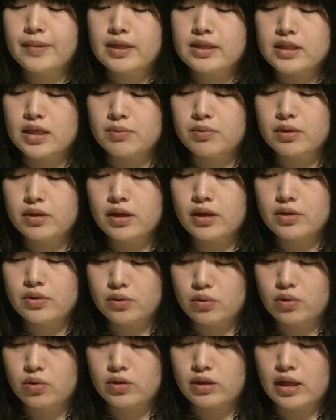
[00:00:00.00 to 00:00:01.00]

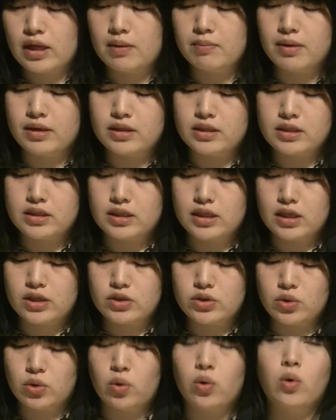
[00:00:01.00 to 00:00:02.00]
サブカルをテーマにした
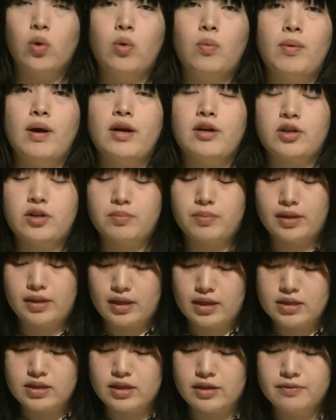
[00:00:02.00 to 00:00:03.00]
情報番組
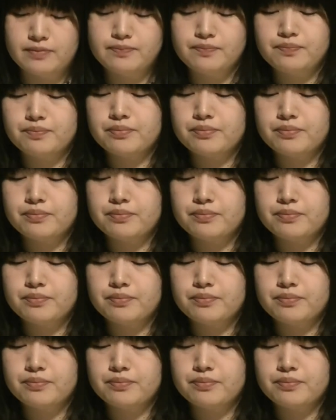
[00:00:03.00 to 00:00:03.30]
です。